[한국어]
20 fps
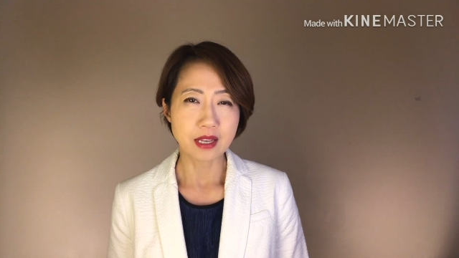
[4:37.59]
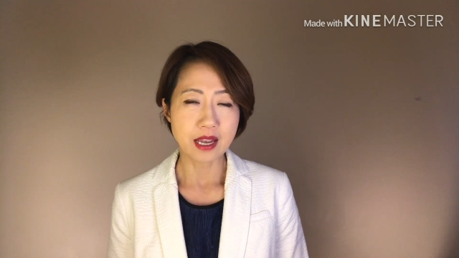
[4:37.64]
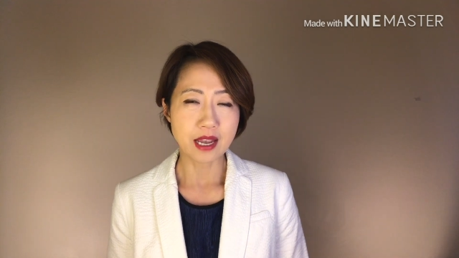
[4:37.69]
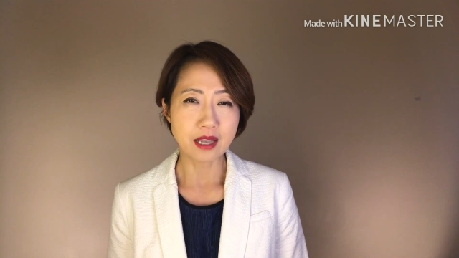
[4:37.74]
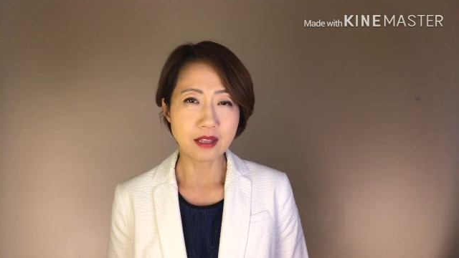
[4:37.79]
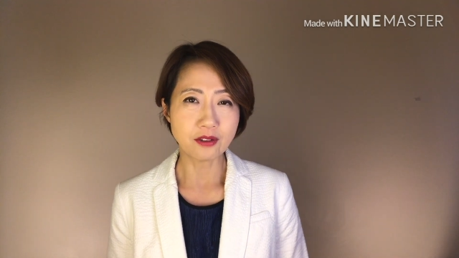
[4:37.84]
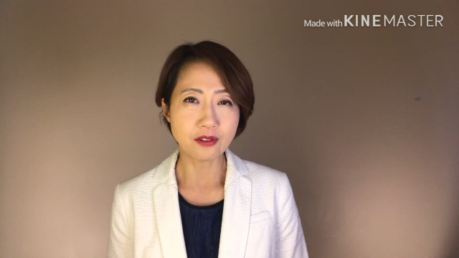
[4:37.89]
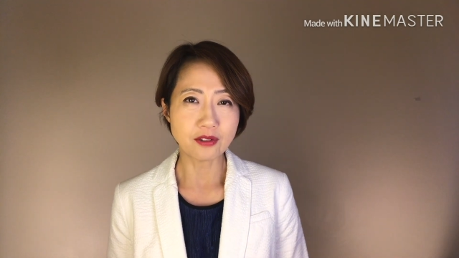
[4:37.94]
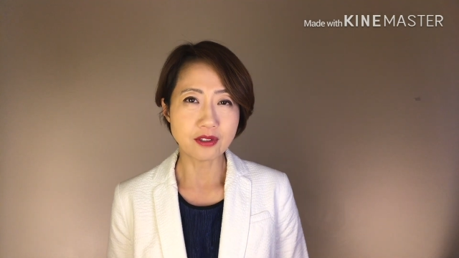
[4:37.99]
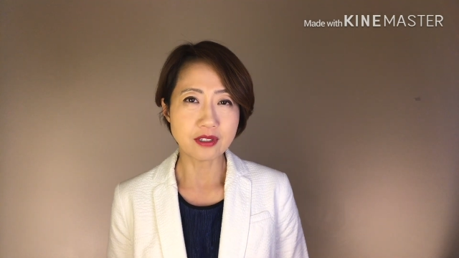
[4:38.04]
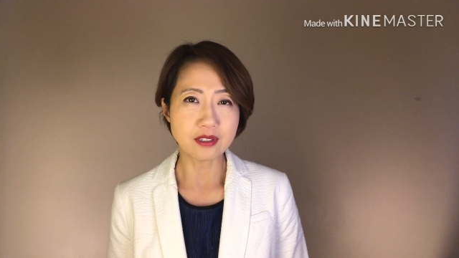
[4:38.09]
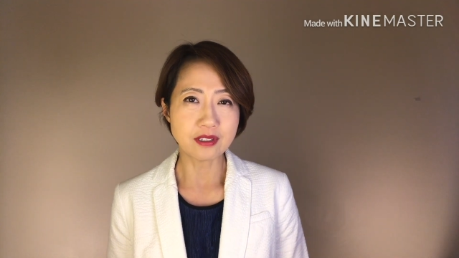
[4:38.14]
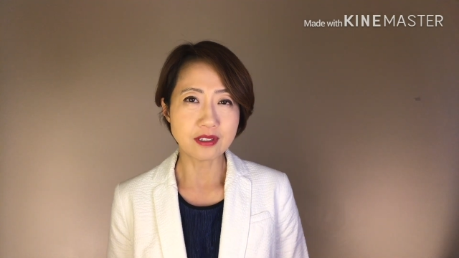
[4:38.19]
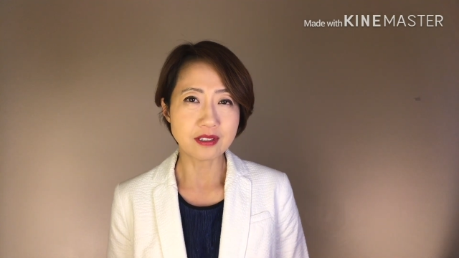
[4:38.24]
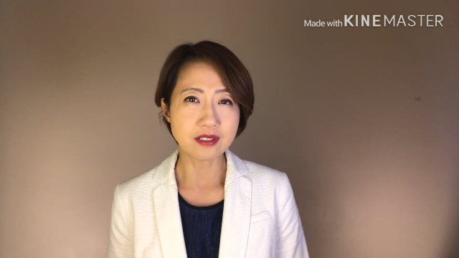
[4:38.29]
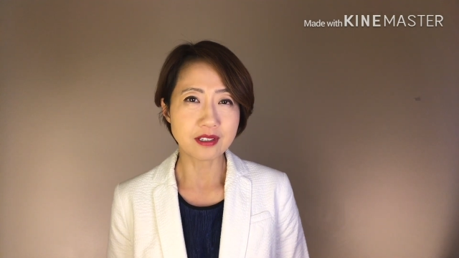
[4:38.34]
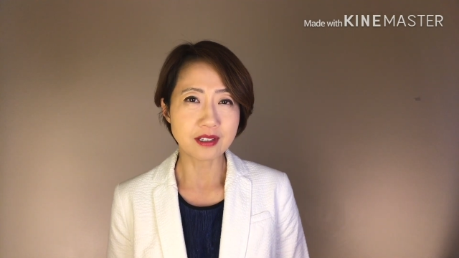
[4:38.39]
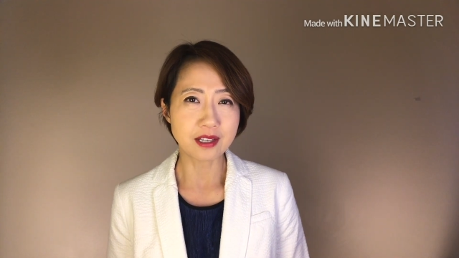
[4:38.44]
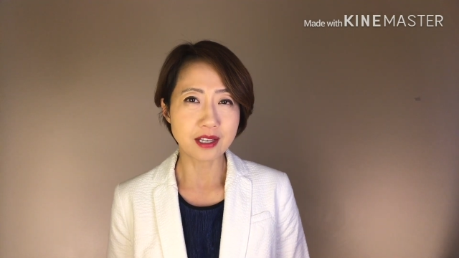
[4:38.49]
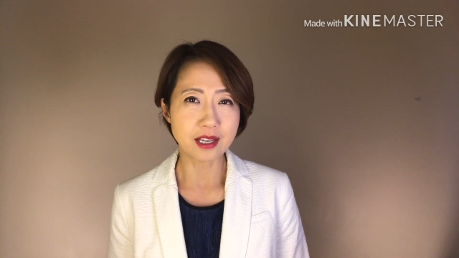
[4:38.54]

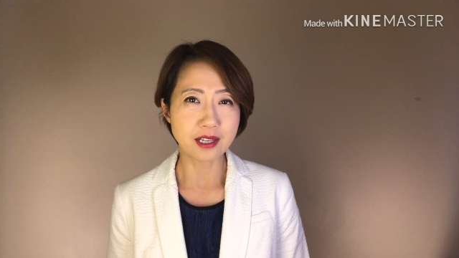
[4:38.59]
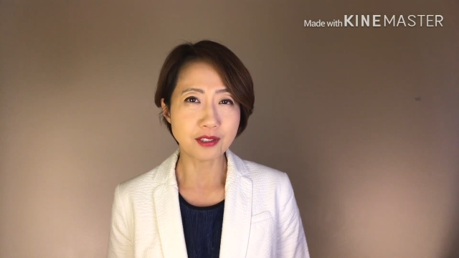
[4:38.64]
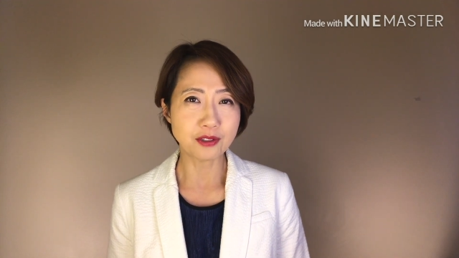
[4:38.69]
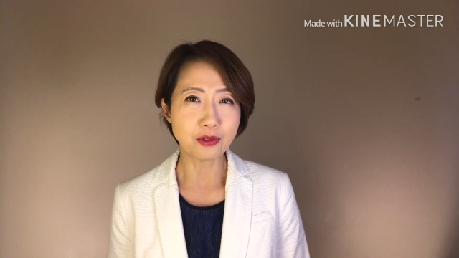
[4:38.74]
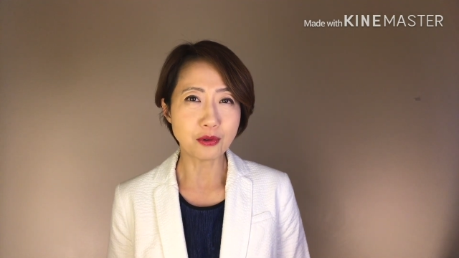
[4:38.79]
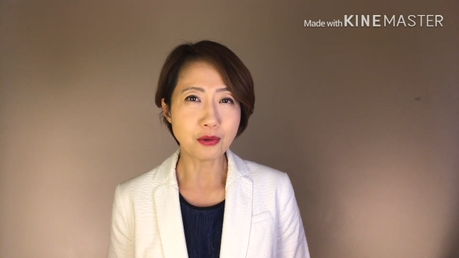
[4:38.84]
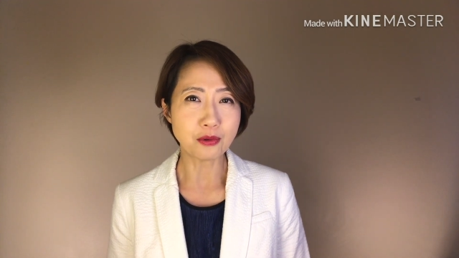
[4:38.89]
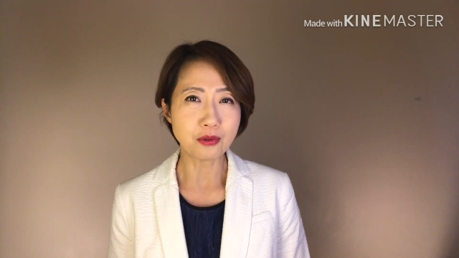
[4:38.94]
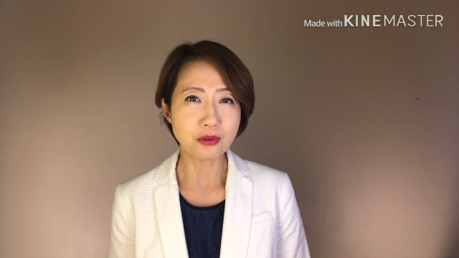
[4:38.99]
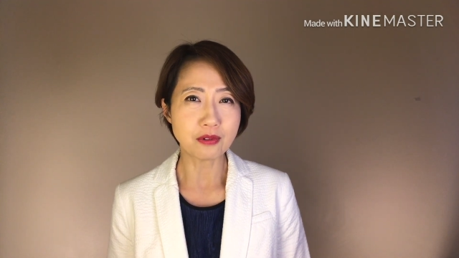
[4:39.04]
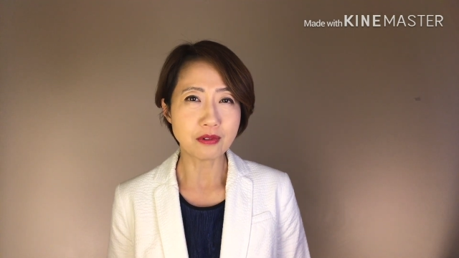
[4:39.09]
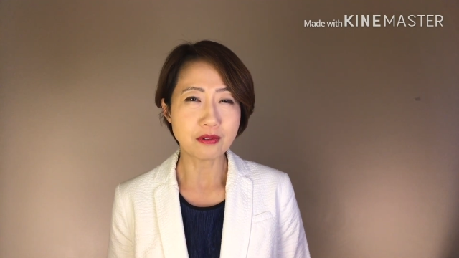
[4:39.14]
에너지는 계속